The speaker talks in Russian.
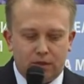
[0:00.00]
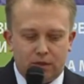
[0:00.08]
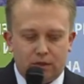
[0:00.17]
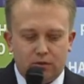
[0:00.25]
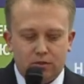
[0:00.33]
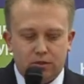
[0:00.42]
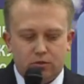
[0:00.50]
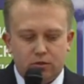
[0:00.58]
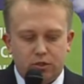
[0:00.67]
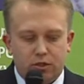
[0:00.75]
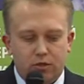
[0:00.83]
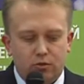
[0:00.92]
То есть из
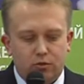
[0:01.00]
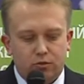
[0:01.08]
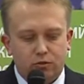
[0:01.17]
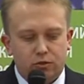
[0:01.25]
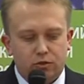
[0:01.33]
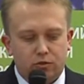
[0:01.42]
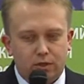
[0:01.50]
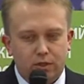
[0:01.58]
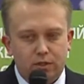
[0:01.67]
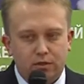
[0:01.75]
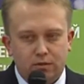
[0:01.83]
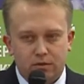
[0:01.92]
точки 0 в точку
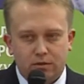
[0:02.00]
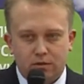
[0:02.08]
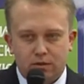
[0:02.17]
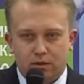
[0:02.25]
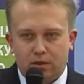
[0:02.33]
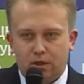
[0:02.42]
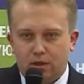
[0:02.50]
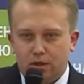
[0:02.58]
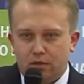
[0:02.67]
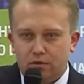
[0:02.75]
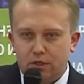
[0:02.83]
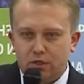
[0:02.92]
1.
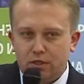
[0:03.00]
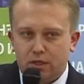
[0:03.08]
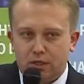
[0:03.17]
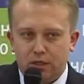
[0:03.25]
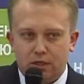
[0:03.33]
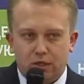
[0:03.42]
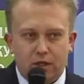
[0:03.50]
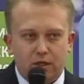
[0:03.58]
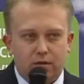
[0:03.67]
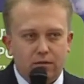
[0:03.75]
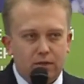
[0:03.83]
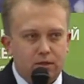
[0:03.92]
Внешние
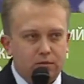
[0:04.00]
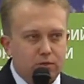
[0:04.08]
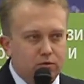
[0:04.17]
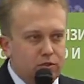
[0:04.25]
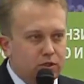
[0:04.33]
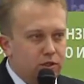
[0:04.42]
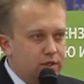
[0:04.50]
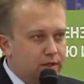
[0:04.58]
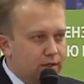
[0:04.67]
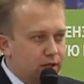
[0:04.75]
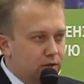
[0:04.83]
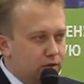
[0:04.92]
ограничения в этом случае
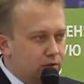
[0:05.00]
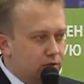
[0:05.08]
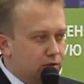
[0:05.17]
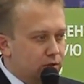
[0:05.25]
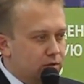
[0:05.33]
накладывают